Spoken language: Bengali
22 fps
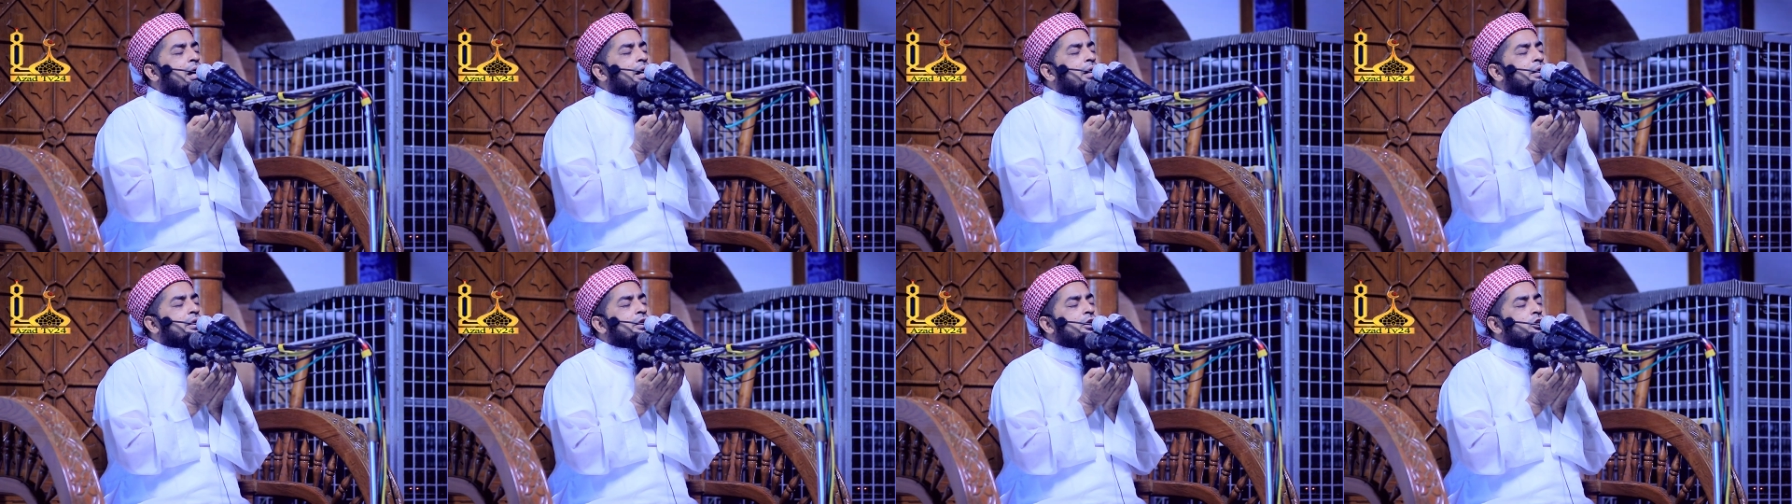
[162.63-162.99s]

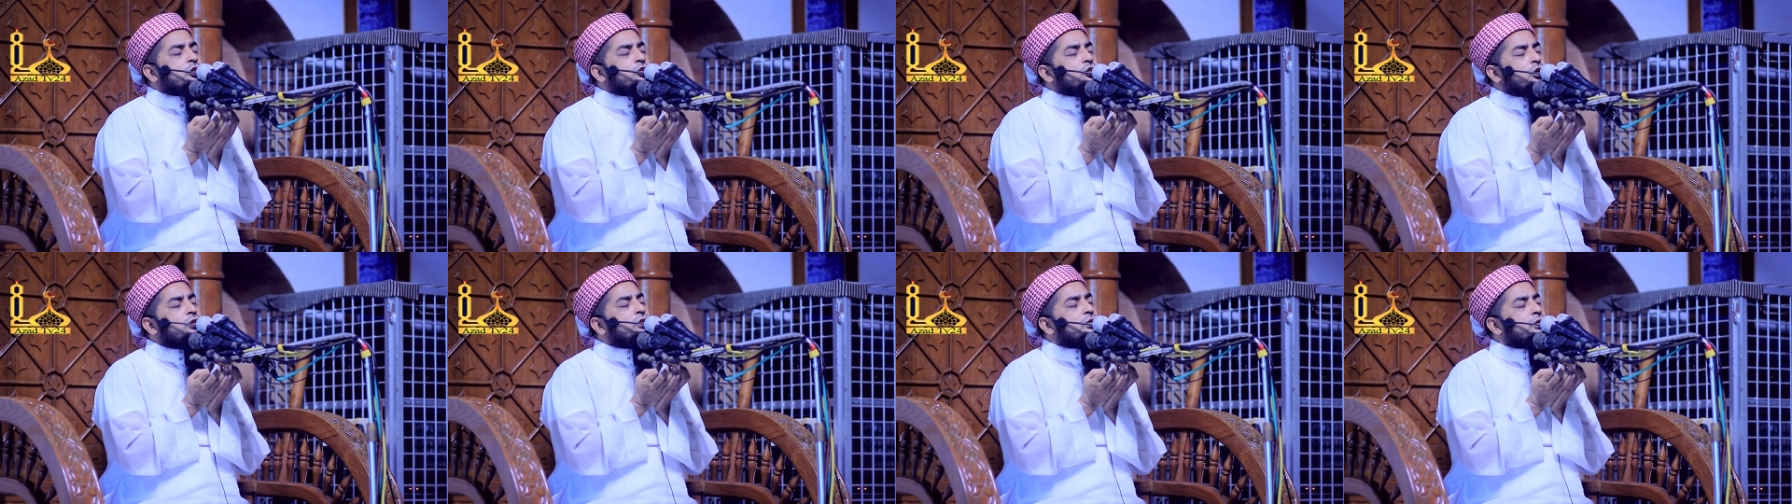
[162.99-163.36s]
একটা
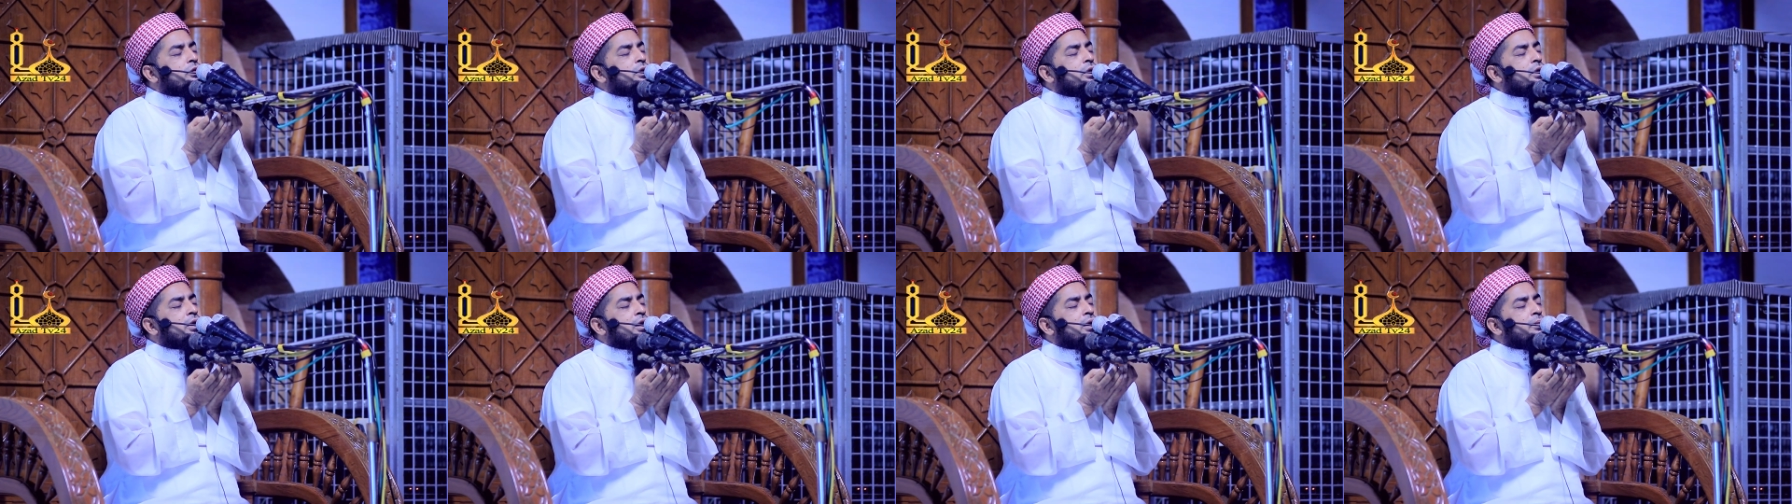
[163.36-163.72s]

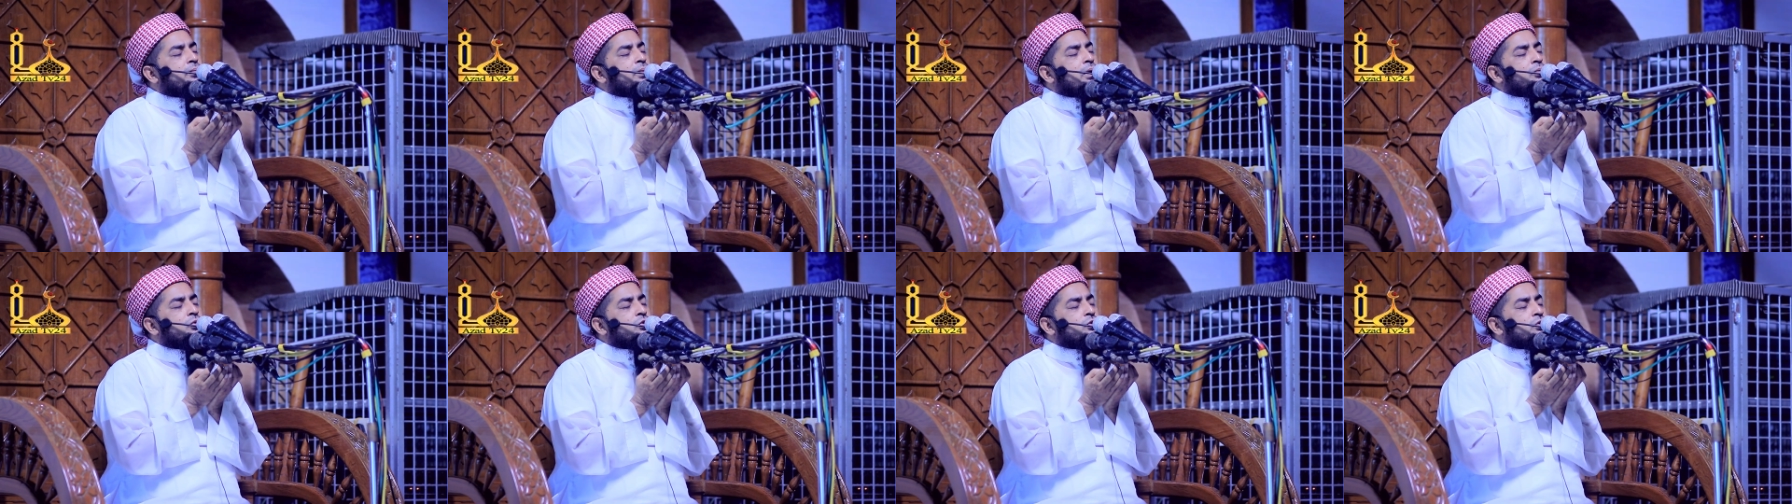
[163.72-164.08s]
সন্তানের
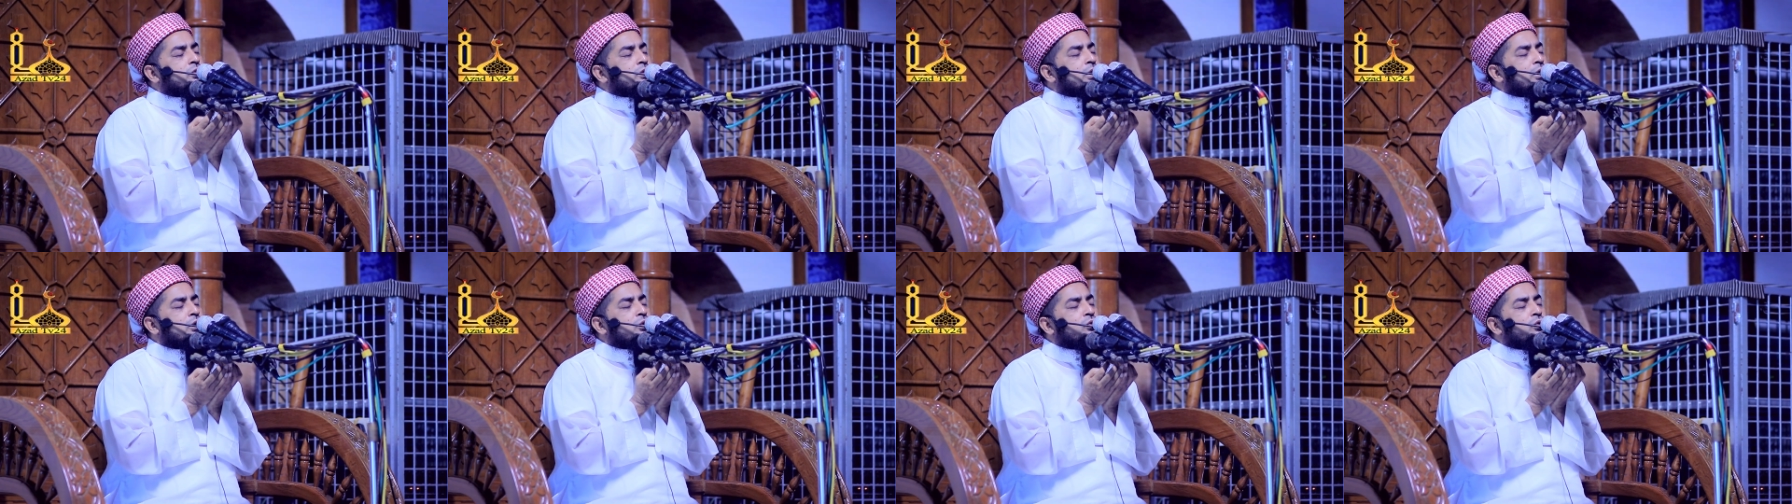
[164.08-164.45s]

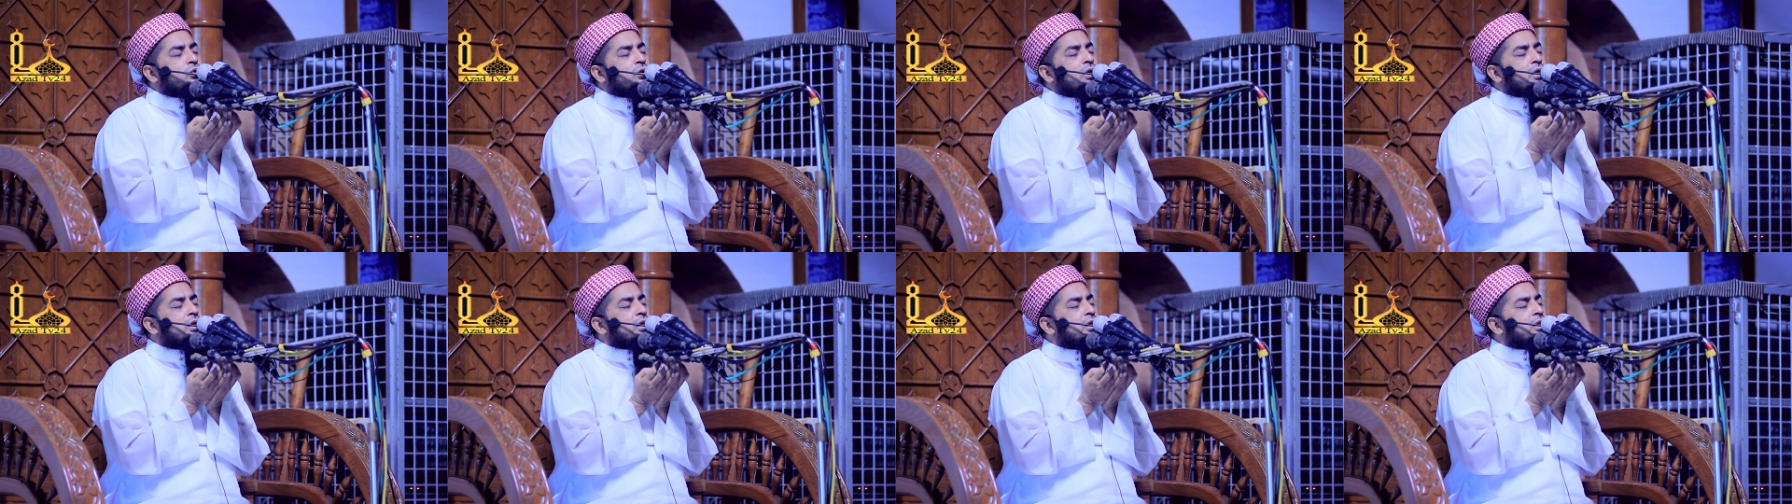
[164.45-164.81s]
ব্যবস্থা
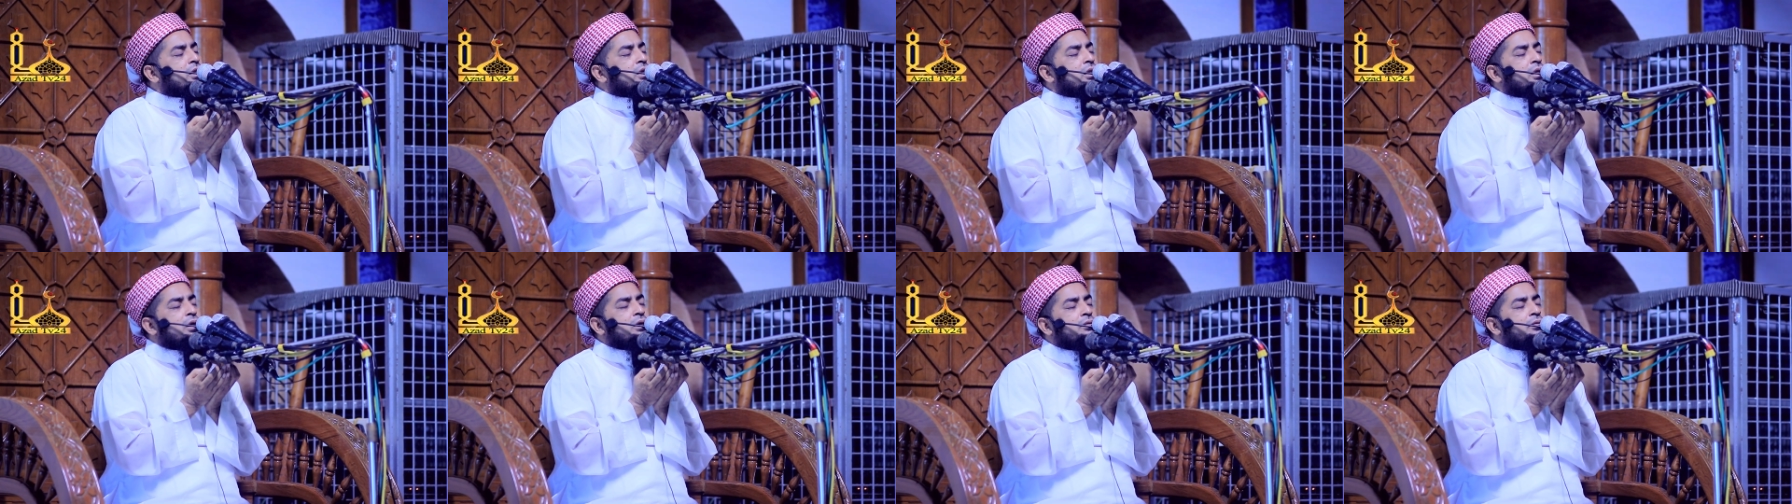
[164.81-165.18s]
করে কি
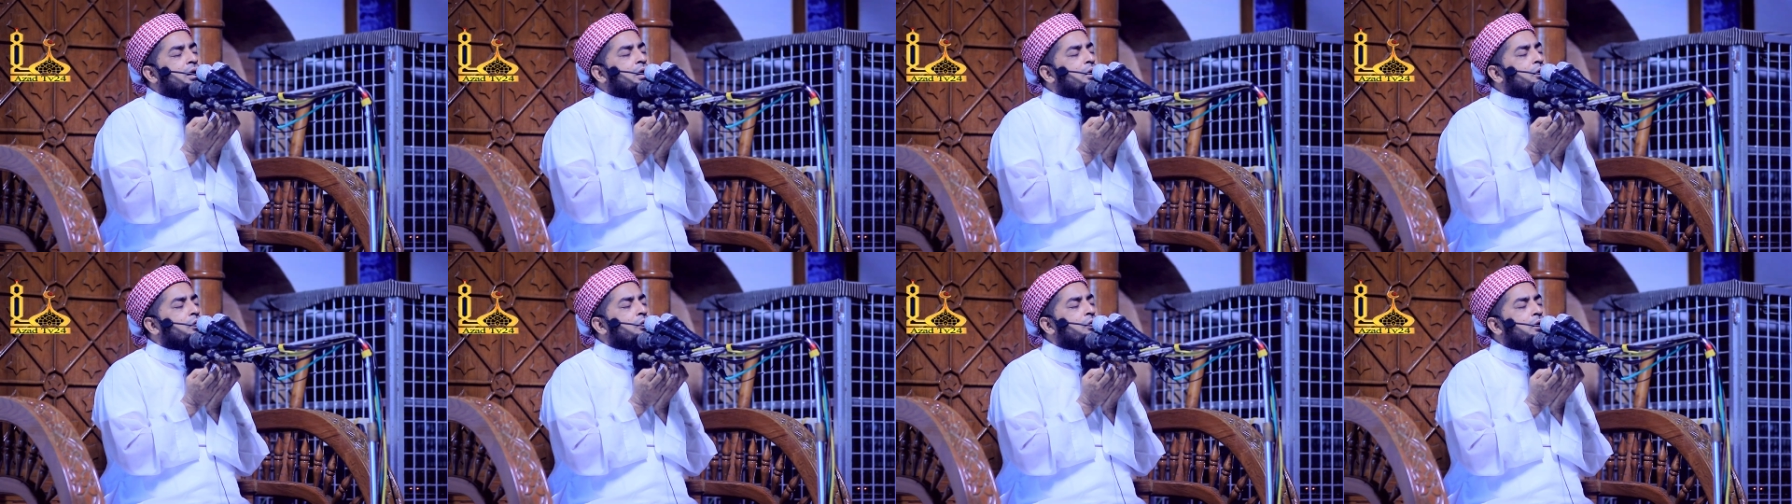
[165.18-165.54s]
দিতে
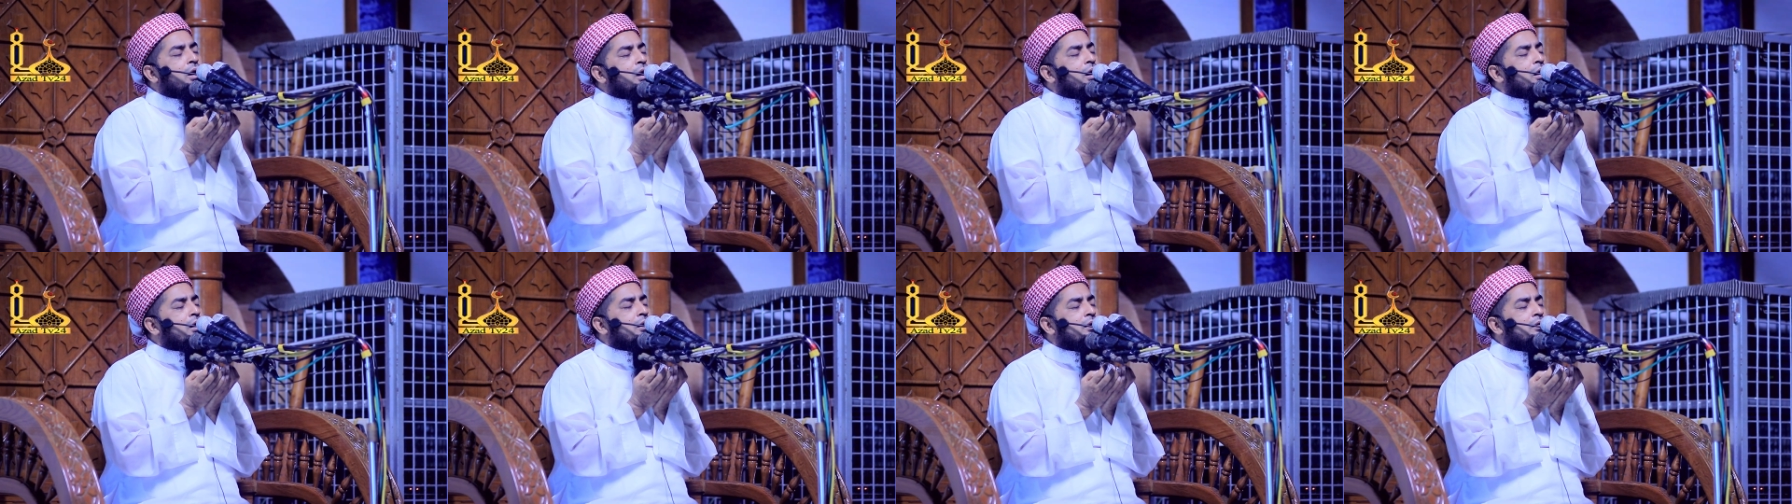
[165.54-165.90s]
পারো না